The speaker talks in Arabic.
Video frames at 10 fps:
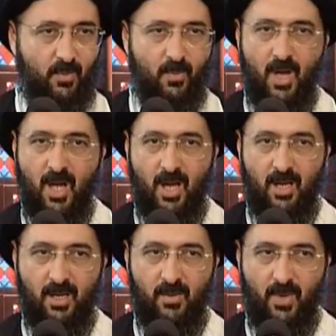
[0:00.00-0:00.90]
ما
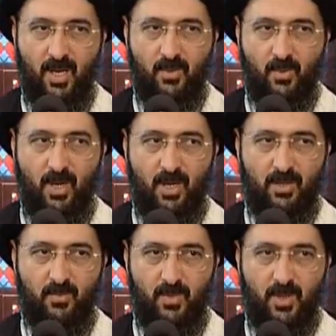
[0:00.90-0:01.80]
أعلم أي
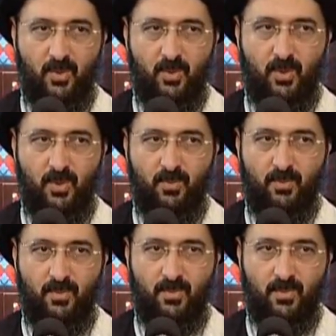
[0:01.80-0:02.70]
واحد منكم
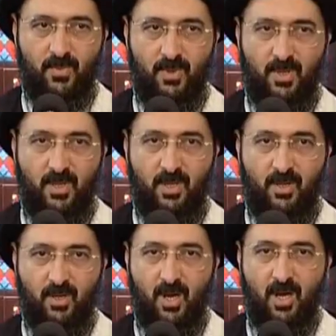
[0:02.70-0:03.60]

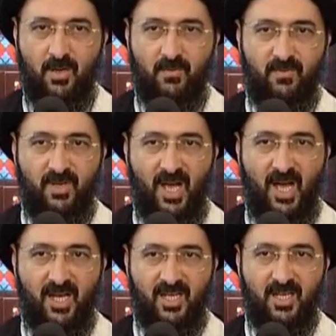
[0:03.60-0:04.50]
كان في
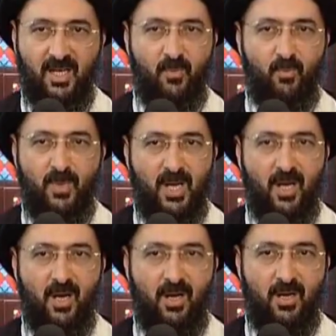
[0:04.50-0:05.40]
حريق
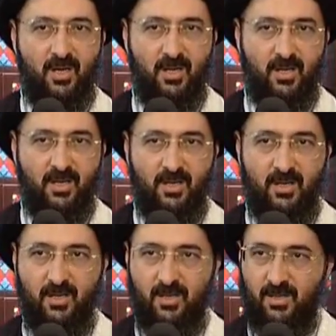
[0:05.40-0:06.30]
منى
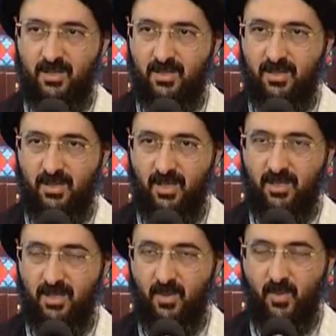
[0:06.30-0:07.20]

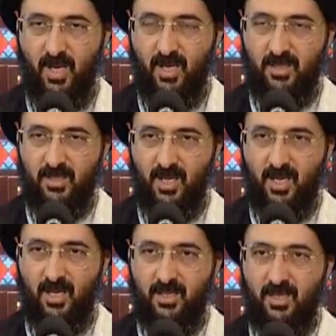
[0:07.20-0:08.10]
عندما
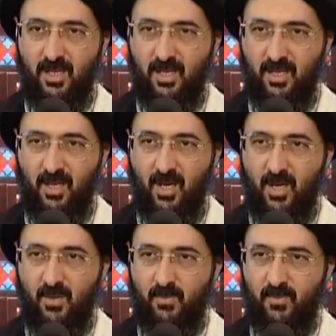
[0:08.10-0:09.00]
احترقت
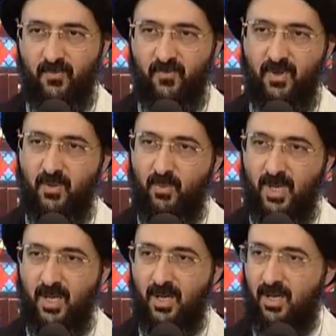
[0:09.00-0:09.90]
الخيام في
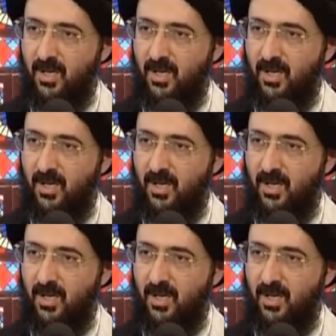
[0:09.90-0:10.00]
منى